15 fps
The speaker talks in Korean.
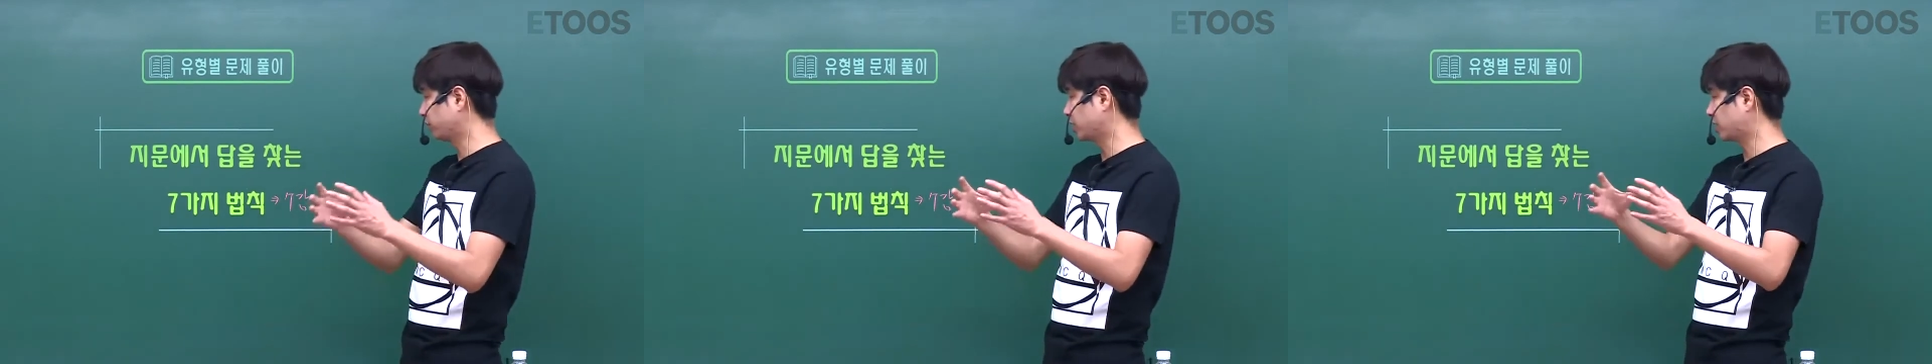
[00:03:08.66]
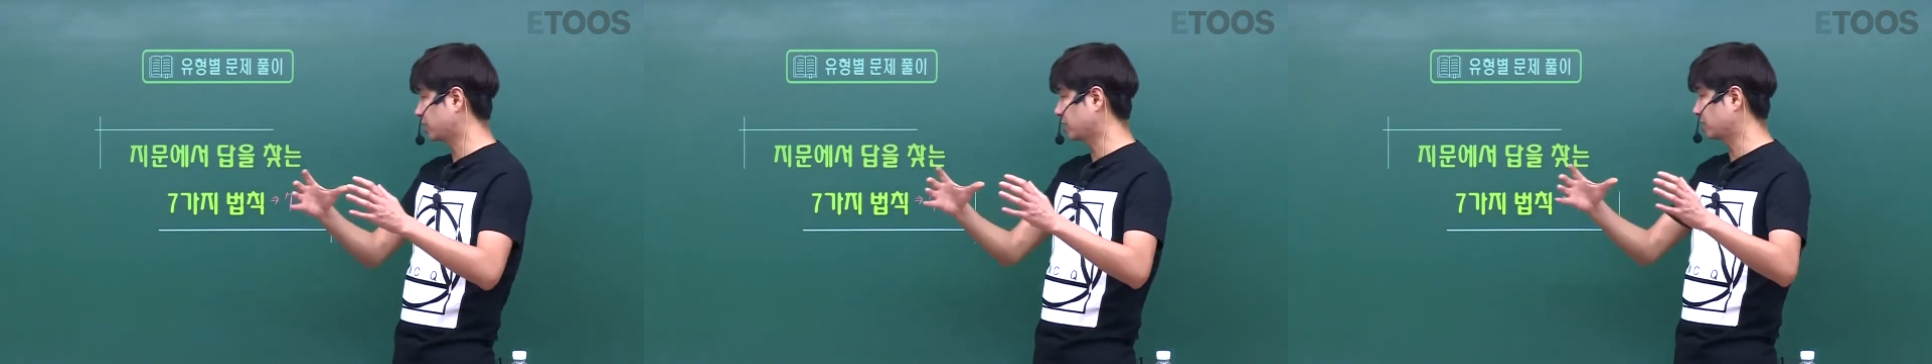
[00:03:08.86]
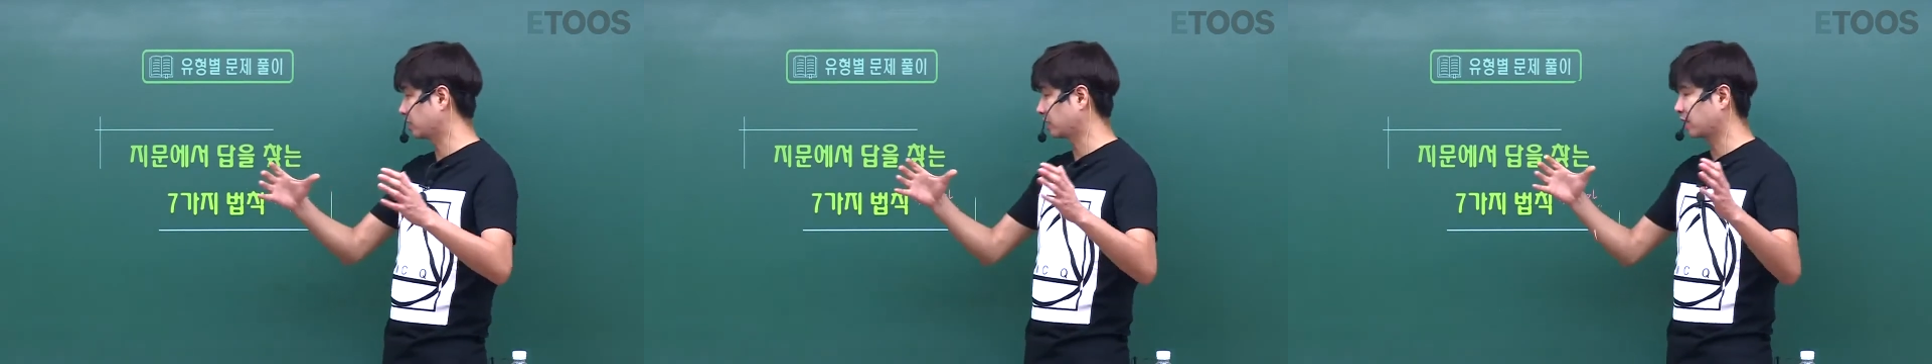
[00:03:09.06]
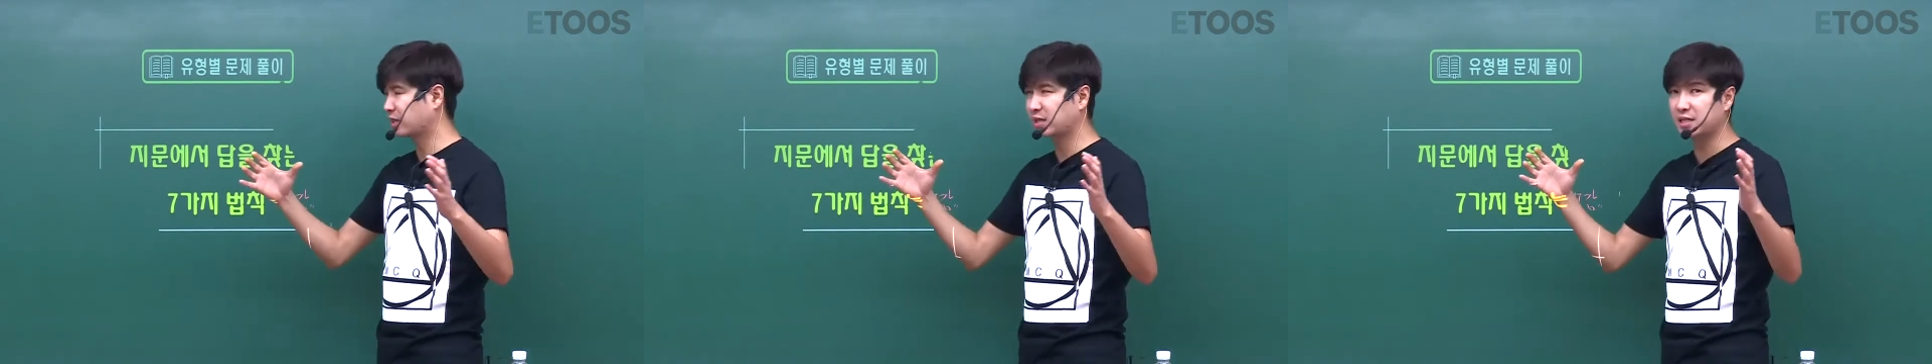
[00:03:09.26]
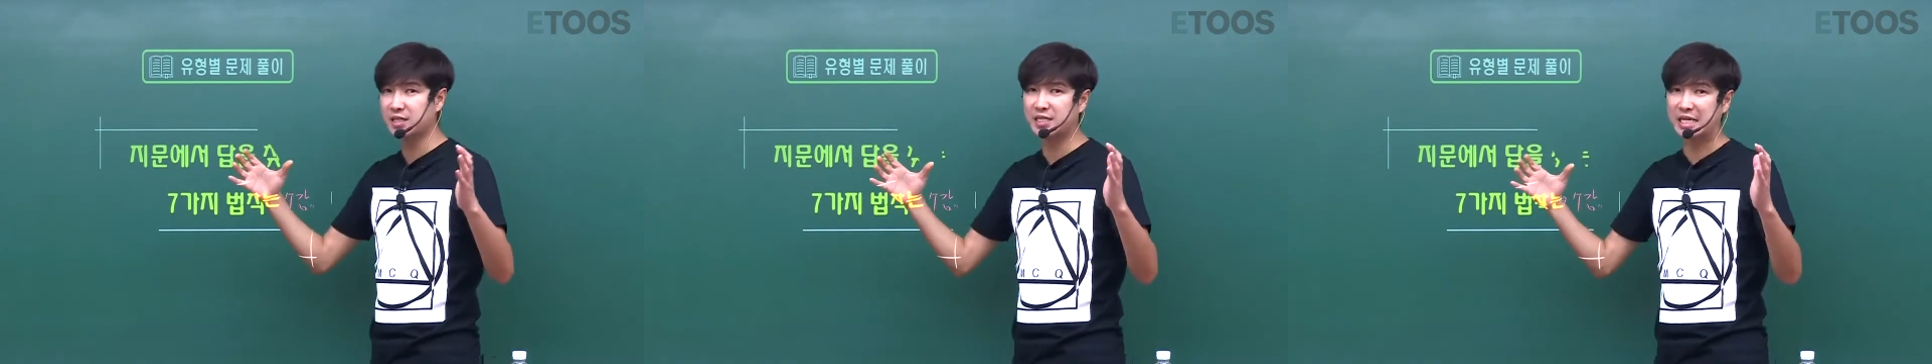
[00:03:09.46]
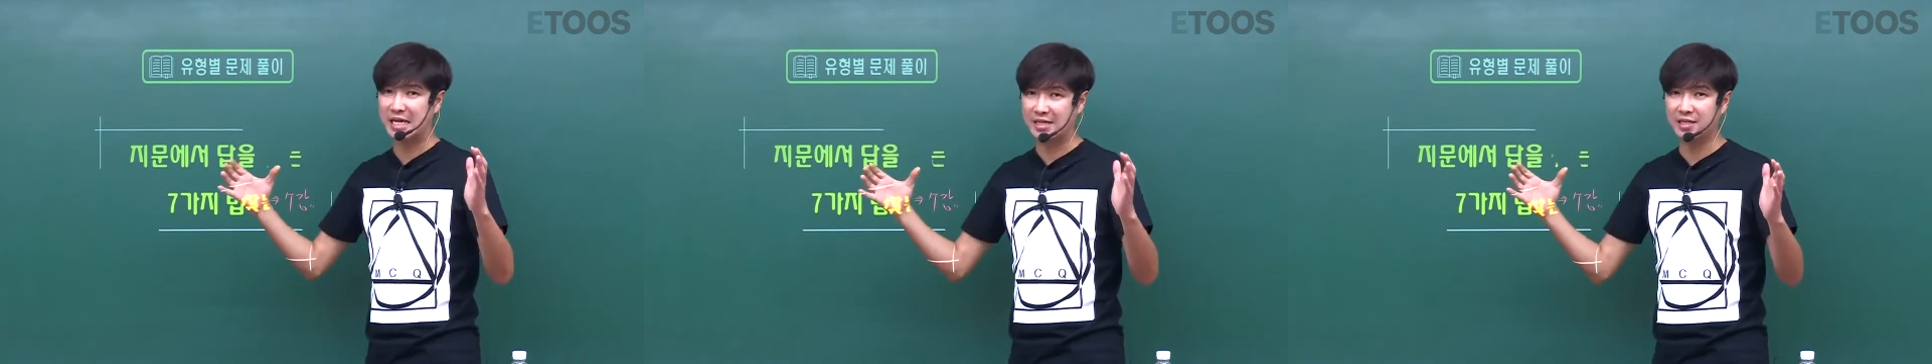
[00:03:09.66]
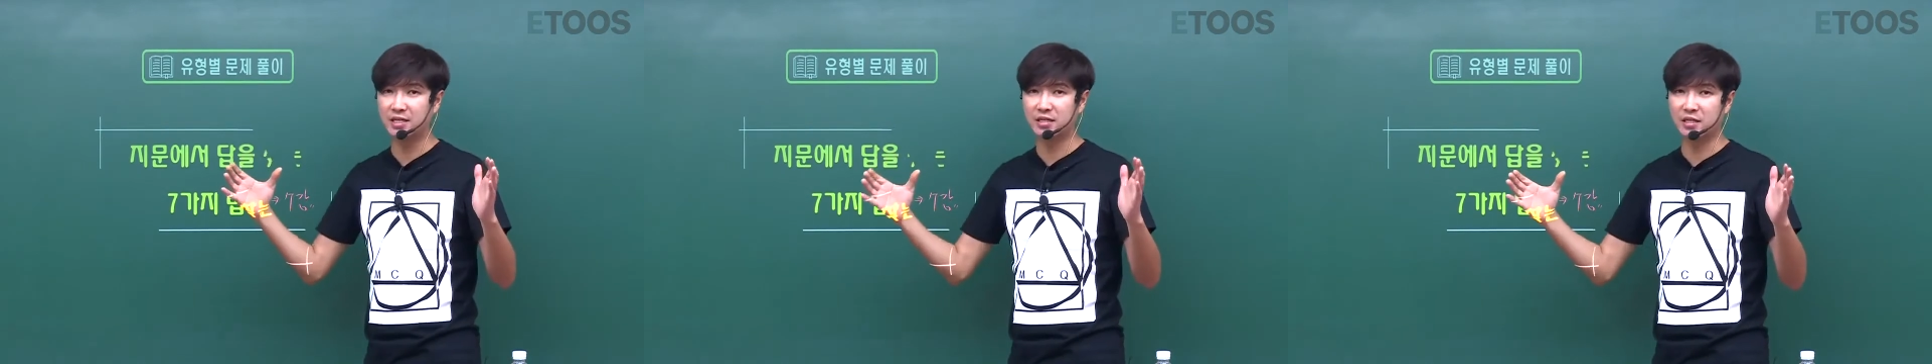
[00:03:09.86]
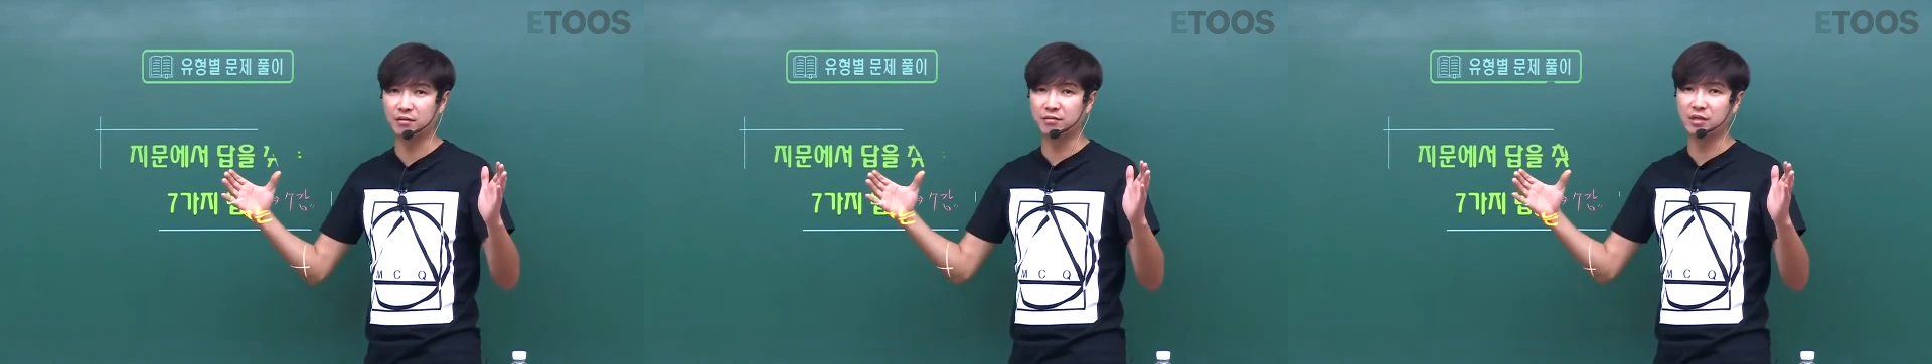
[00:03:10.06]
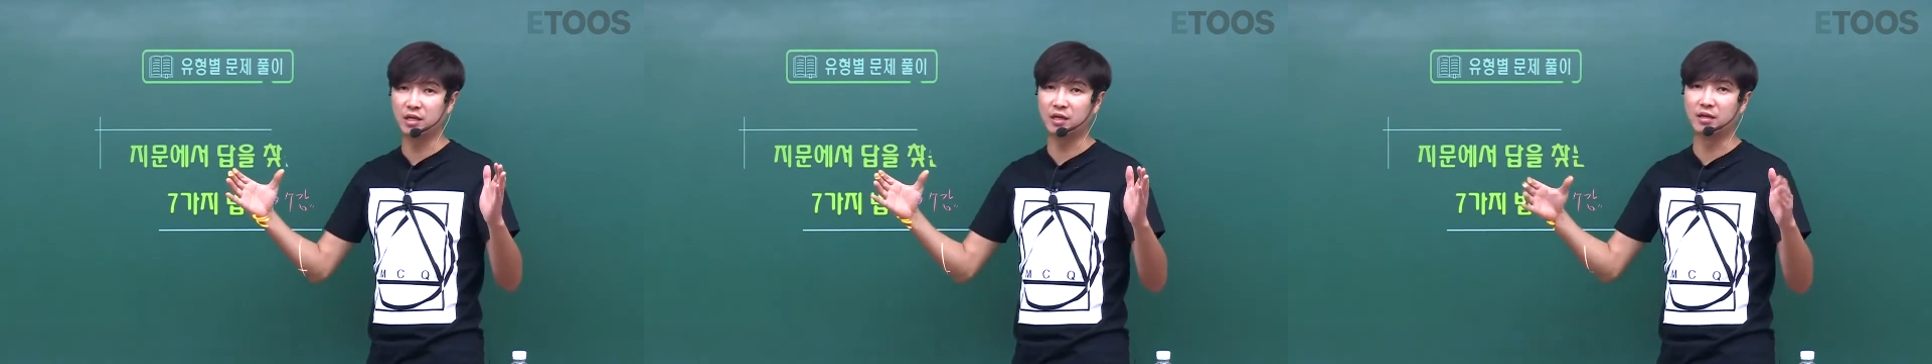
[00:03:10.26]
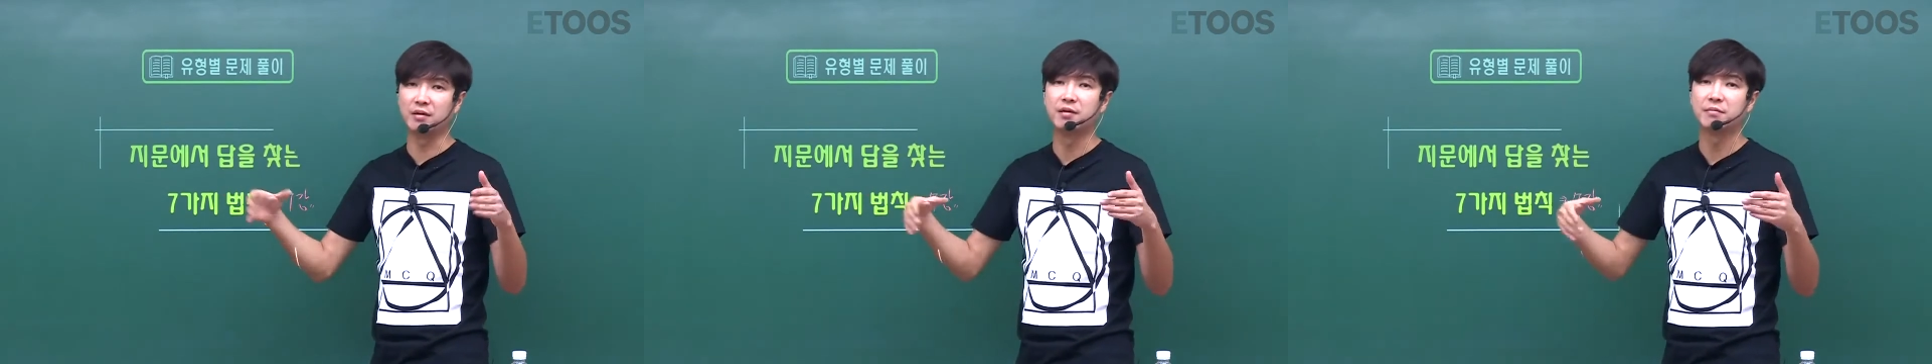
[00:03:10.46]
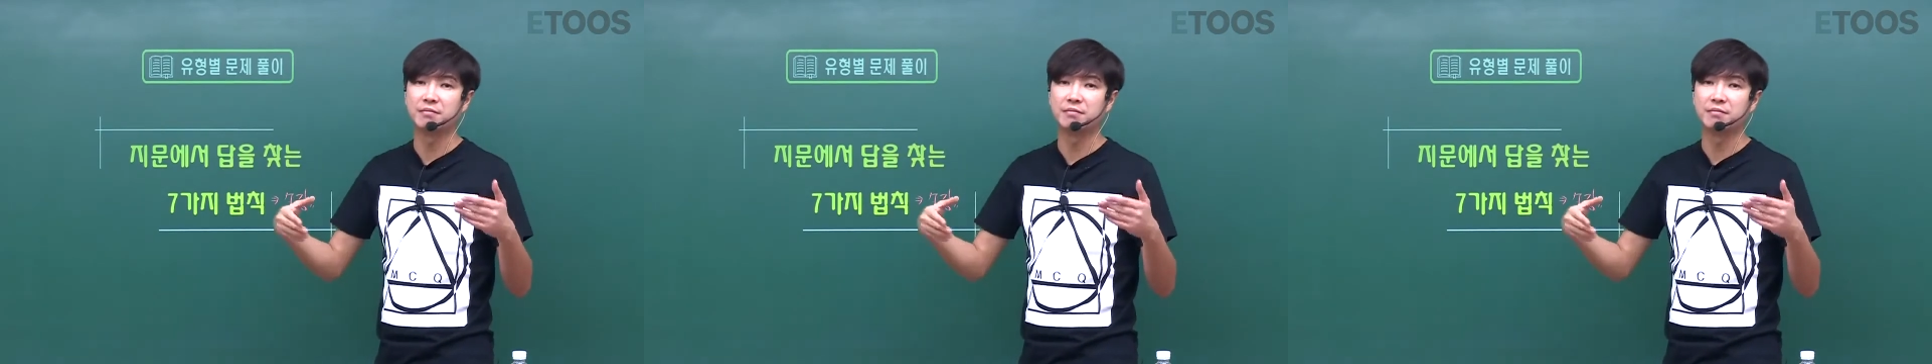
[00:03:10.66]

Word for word: 자체가 그렇게 크지 않기 때문에